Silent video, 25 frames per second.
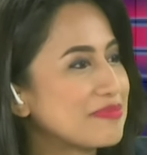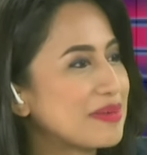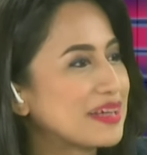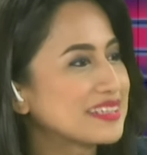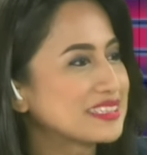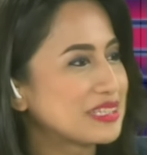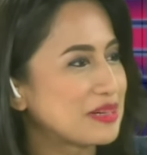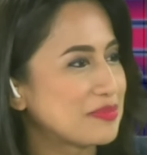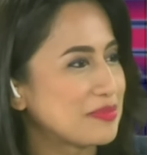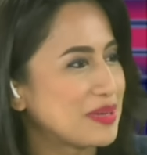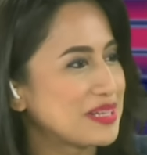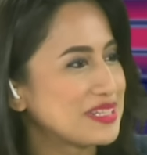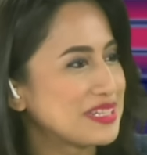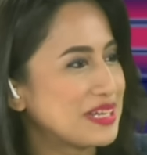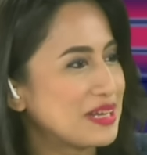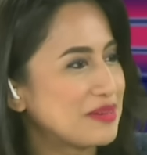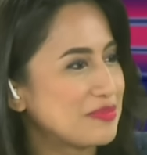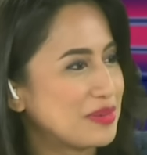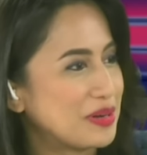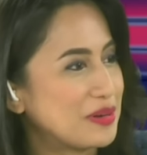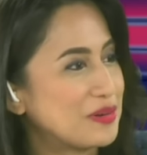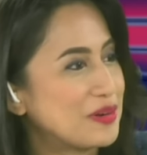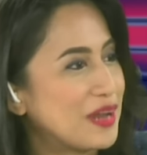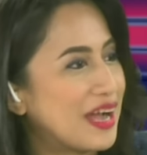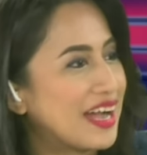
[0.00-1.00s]
ke
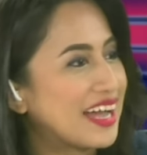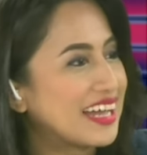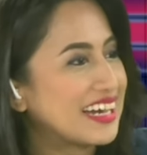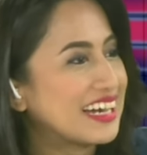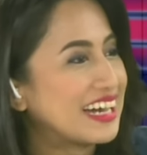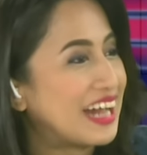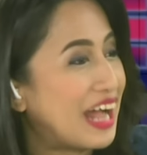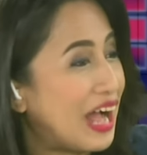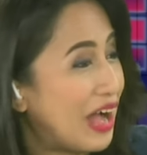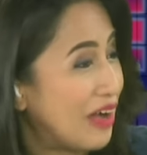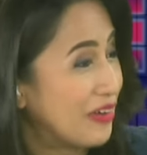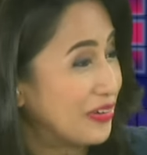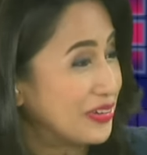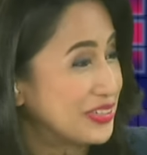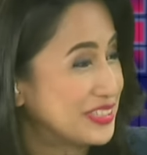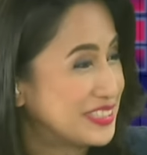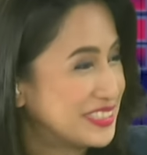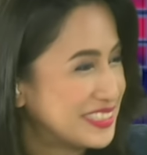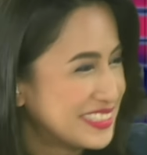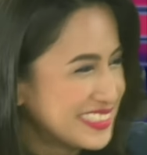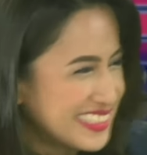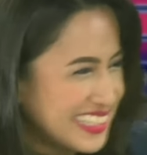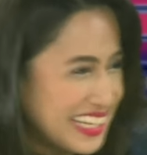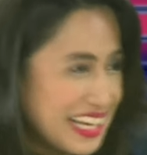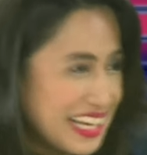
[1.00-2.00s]
pasar-pasar menggunakan kaos